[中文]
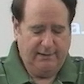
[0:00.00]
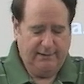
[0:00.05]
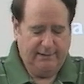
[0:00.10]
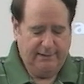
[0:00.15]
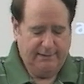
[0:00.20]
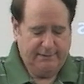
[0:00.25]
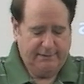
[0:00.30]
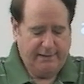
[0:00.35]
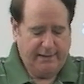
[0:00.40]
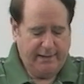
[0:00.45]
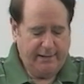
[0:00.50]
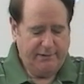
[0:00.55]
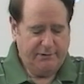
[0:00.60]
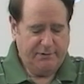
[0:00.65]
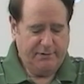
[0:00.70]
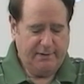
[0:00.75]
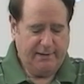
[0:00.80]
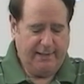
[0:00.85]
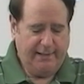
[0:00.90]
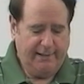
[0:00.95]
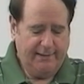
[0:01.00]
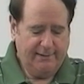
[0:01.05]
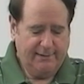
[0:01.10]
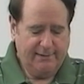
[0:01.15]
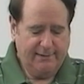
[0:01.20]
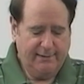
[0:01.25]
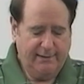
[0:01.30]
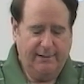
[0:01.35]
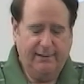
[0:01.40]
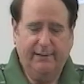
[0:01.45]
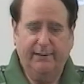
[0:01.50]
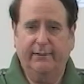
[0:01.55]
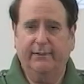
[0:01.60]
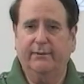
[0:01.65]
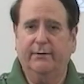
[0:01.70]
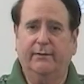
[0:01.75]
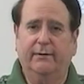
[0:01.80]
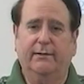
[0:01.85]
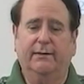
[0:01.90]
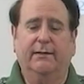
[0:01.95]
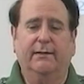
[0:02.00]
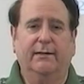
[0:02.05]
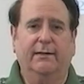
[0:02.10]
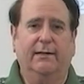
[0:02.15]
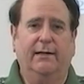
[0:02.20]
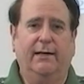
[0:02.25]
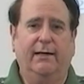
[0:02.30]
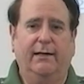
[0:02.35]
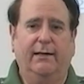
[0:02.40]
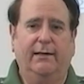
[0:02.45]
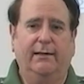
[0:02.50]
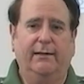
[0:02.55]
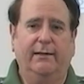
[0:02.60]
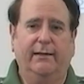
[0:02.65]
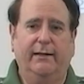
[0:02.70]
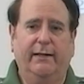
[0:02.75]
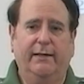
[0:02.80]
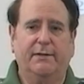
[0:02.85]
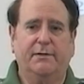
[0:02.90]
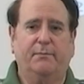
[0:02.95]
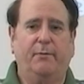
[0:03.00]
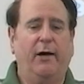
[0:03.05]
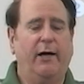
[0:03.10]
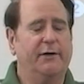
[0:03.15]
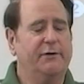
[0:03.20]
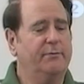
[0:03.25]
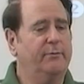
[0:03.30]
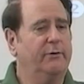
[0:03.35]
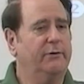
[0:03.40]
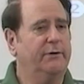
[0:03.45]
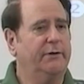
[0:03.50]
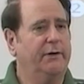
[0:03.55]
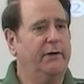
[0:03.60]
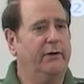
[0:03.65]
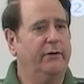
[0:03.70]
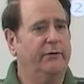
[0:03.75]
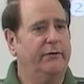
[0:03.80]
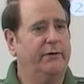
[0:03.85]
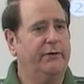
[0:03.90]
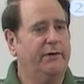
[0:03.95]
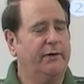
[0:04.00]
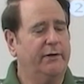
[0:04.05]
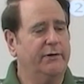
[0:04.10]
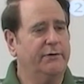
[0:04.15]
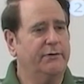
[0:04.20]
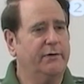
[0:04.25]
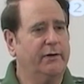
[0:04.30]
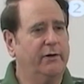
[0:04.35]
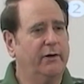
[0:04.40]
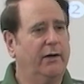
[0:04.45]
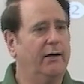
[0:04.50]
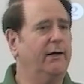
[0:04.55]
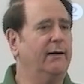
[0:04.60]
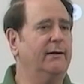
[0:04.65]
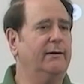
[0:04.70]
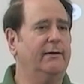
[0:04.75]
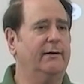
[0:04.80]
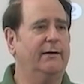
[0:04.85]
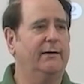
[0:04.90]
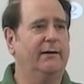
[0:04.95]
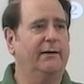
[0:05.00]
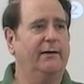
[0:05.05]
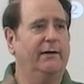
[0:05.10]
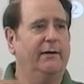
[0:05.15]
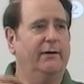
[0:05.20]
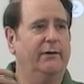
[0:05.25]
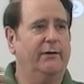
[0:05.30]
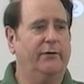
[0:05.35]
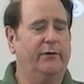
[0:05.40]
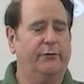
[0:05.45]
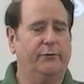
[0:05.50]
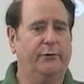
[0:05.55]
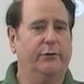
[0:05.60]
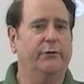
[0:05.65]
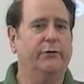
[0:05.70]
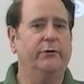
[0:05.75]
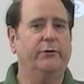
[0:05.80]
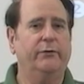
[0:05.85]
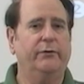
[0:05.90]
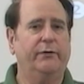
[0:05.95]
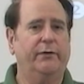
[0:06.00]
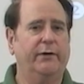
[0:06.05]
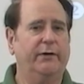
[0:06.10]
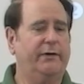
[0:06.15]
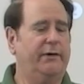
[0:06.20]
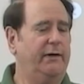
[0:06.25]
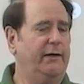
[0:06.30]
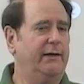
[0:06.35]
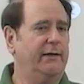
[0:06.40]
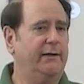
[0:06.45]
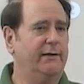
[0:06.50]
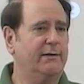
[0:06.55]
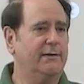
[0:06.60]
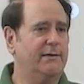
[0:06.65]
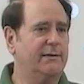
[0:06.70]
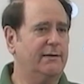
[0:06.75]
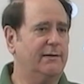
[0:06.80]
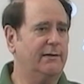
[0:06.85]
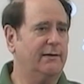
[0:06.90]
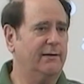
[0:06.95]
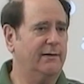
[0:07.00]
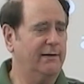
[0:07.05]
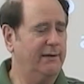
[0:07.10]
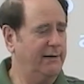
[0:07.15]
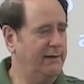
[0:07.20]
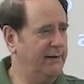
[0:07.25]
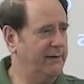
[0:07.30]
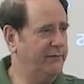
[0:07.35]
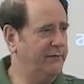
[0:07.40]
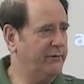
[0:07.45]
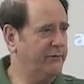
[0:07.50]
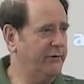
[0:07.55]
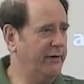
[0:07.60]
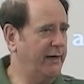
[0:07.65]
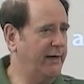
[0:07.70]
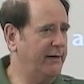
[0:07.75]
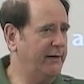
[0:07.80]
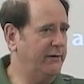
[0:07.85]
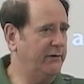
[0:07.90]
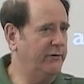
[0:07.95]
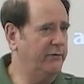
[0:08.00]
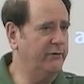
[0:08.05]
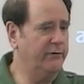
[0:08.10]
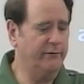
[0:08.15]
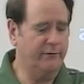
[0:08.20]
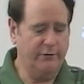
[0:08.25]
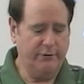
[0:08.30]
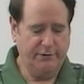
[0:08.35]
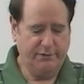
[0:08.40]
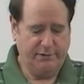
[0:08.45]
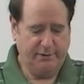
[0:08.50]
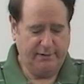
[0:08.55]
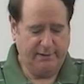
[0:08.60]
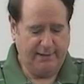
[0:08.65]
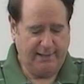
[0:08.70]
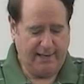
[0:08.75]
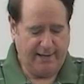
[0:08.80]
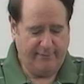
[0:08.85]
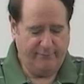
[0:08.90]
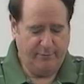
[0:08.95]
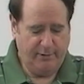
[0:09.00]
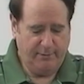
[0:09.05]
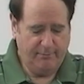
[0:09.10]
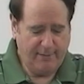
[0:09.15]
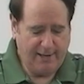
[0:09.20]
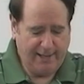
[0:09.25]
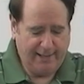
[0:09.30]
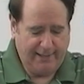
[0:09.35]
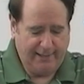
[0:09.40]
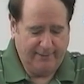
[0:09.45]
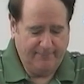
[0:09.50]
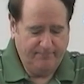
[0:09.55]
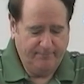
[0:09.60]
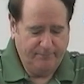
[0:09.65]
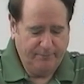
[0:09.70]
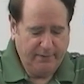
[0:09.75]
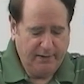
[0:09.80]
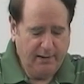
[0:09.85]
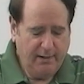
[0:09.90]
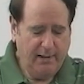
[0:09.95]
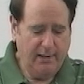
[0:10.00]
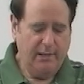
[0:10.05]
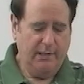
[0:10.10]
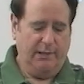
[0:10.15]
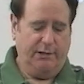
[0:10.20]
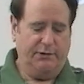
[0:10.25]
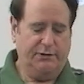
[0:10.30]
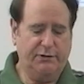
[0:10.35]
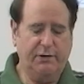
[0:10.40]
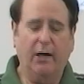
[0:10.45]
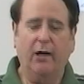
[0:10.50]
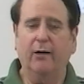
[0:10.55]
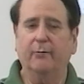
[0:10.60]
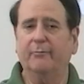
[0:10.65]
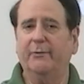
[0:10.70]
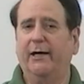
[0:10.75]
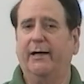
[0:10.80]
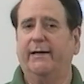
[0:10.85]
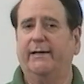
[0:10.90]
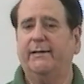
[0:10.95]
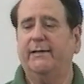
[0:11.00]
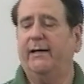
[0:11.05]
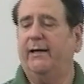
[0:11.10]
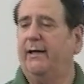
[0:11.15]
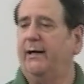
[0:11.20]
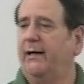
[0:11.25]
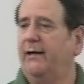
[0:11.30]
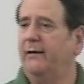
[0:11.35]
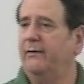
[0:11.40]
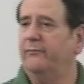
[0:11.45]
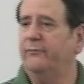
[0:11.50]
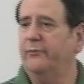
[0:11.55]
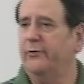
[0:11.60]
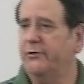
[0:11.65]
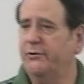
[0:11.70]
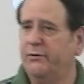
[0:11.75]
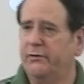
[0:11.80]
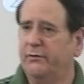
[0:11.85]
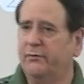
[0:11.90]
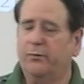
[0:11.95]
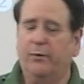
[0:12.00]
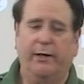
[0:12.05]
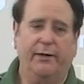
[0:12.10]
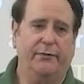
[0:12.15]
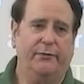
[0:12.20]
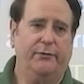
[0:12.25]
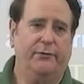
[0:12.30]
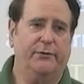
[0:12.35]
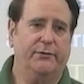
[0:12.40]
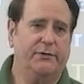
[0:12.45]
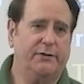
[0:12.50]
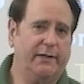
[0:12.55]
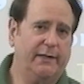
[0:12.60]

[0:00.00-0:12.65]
这处经文教导人们是可以认识到一位上帝，透过他所创造的。宇宙中的事物，《诗篇》十九篇一到六节